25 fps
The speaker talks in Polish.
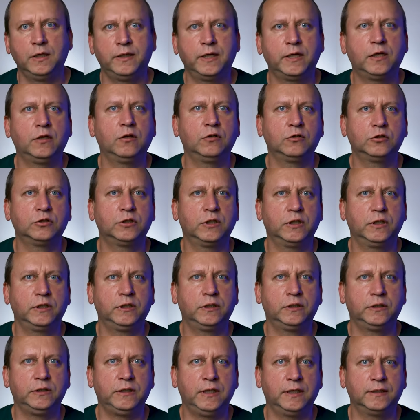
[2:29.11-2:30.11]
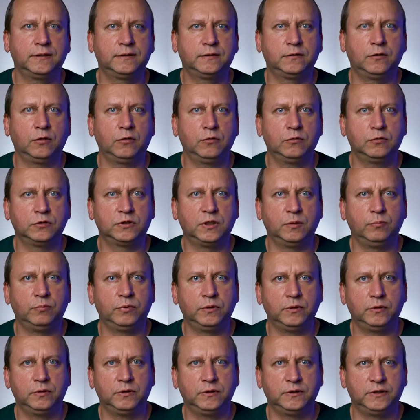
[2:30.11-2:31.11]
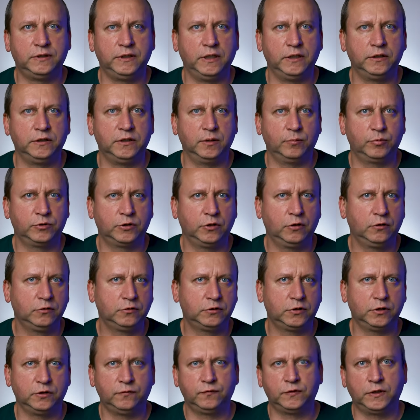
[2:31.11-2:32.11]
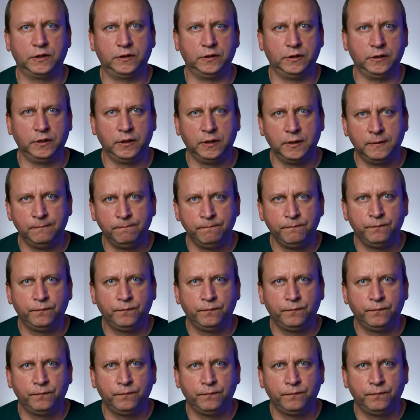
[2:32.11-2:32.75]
najgorsze jest to, żeby zdjęcie przeostrzyć, wtedy